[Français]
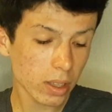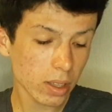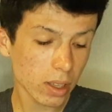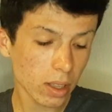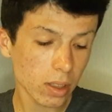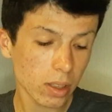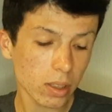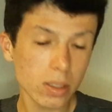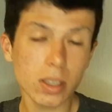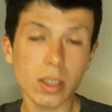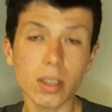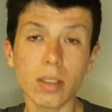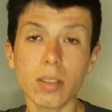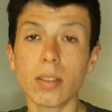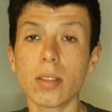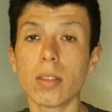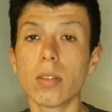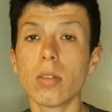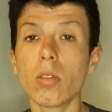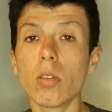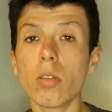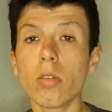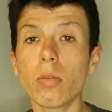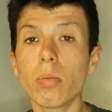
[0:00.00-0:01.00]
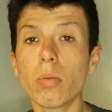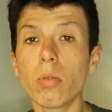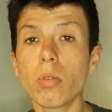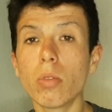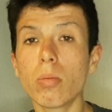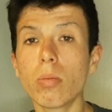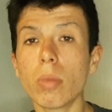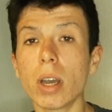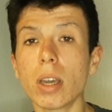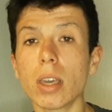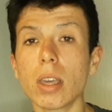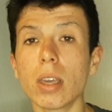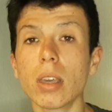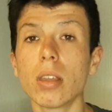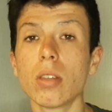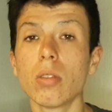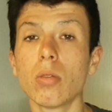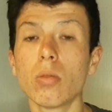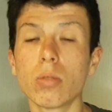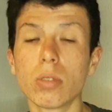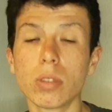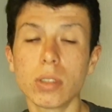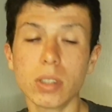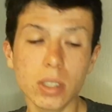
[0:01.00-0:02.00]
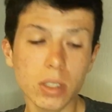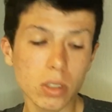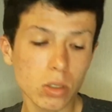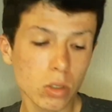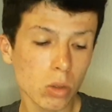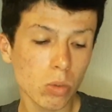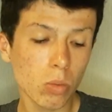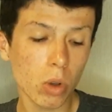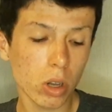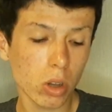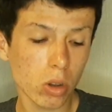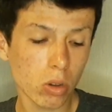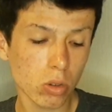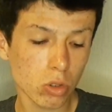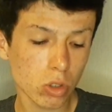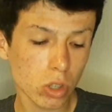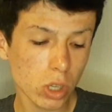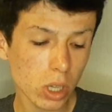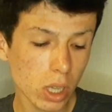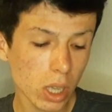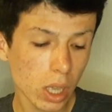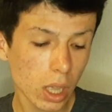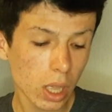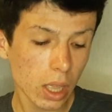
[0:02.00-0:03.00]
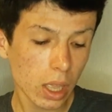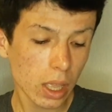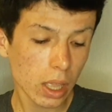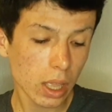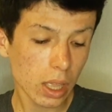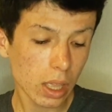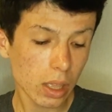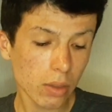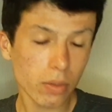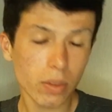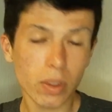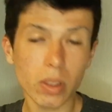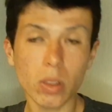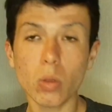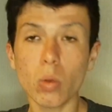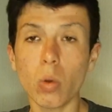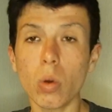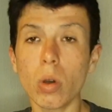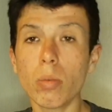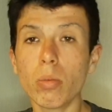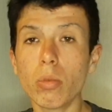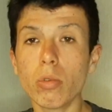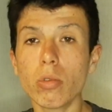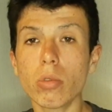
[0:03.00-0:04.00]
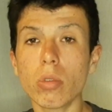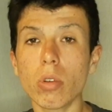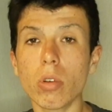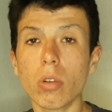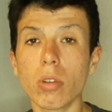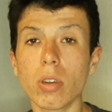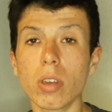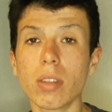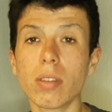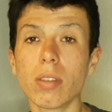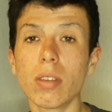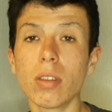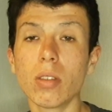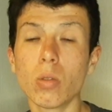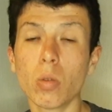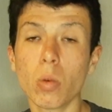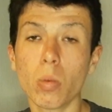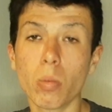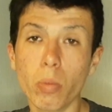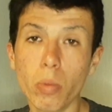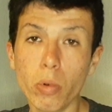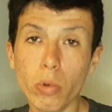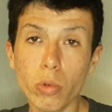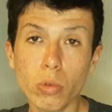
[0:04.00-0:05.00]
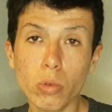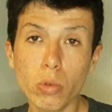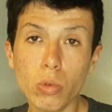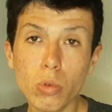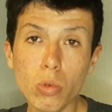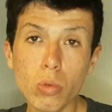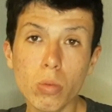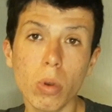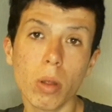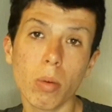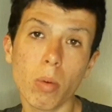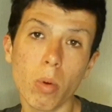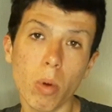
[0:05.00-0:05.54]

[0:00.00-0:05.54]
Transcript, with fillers: Saint-Etienne, c'est 9 buts marqués, donc 6 de moins qu'Angers, et 23 buts encaissés, donc plus du double.